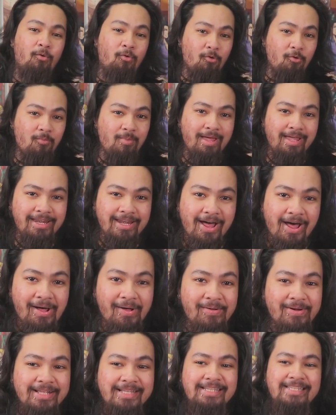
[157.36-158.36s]
nauumay na
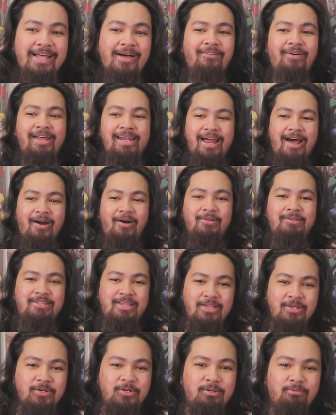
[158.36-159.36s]
ako, nagsasawa na ako
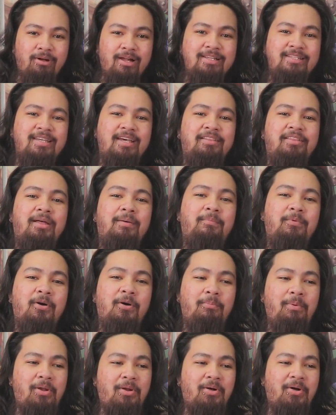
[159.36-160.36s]
sa usual setup
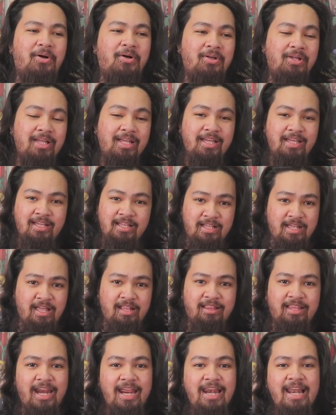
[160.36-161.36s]
to. Pero,
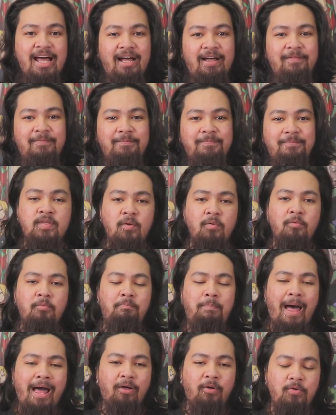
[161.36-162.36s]
try lang. So,
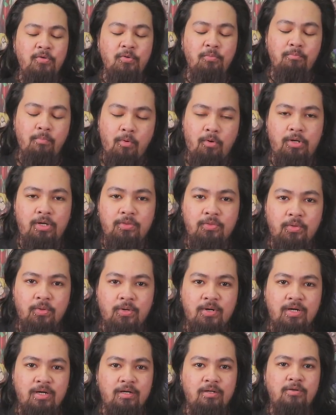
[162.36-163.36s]
bago yung
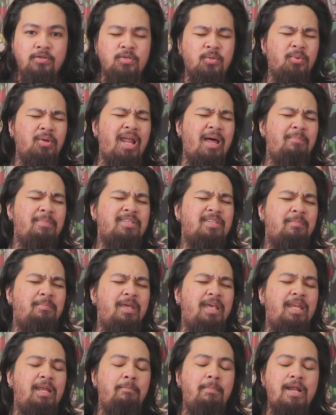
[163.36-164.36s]
monitor, gusto ko lang
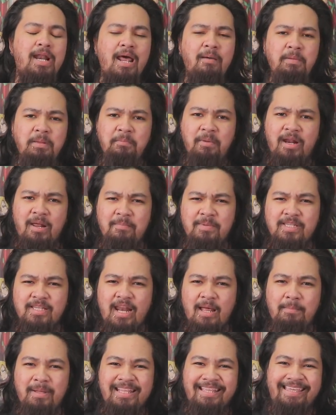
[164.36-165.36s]
sabihin na maraming maraming
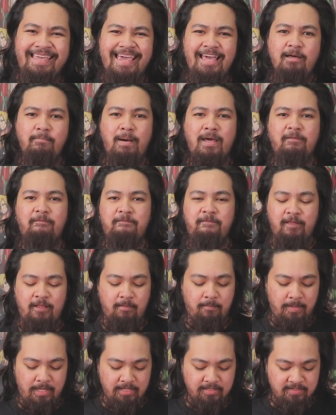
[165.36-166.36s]
salamat Gigabyte
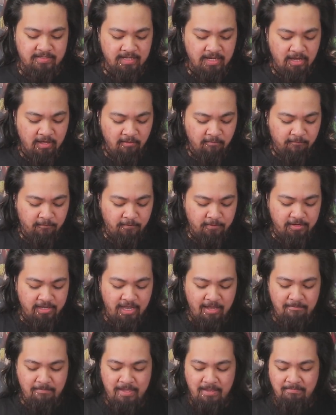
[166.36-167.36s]
Philippines for
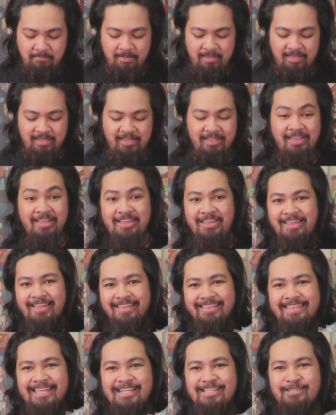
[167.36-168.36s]
giving me
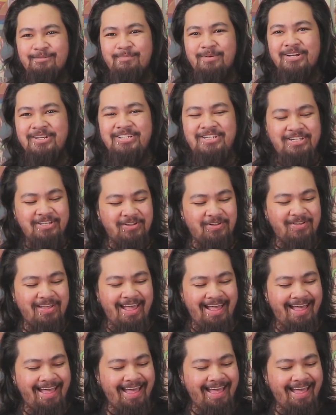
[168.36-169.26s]
this merch, no?